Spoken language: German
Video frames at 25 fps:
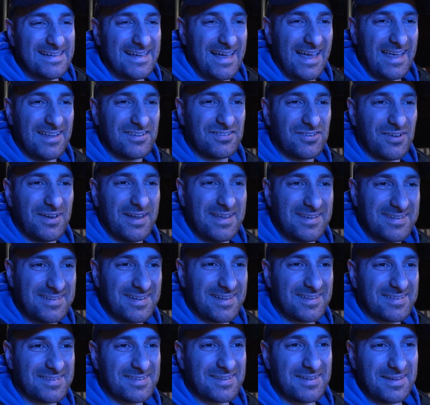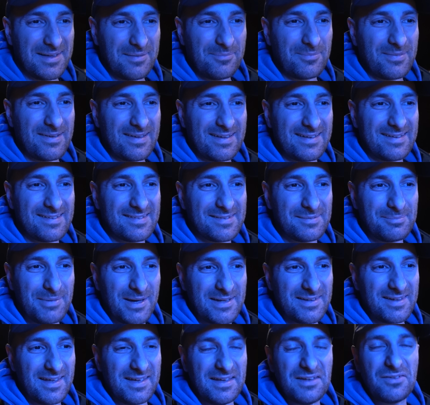Ja, ist schon echt extrem. Ja, das
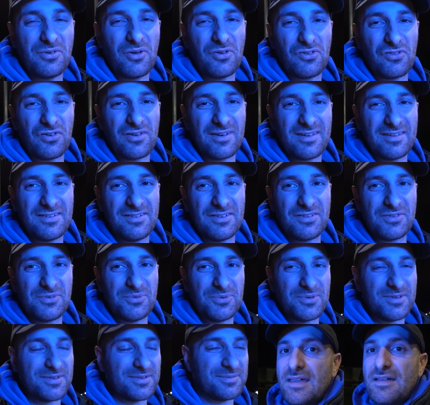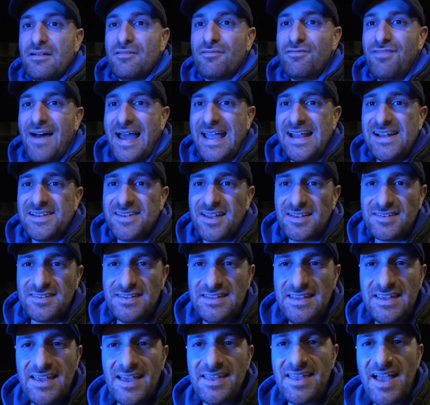macht der e-tron schon richtig gut. Weil das
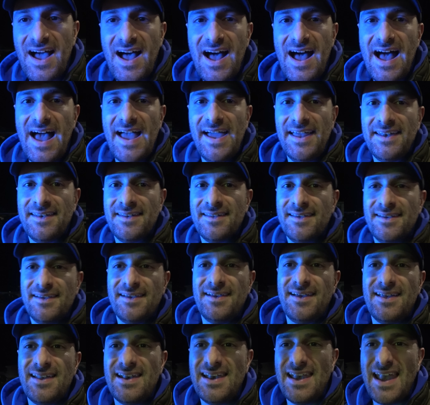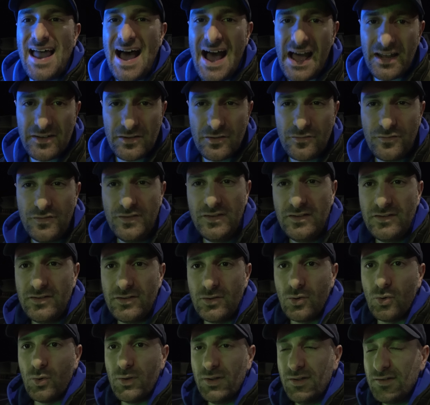hier ja ein
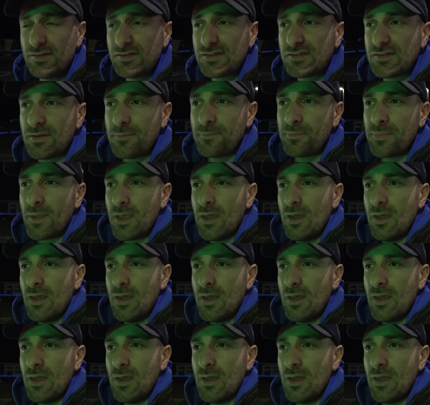Ladevideo ist,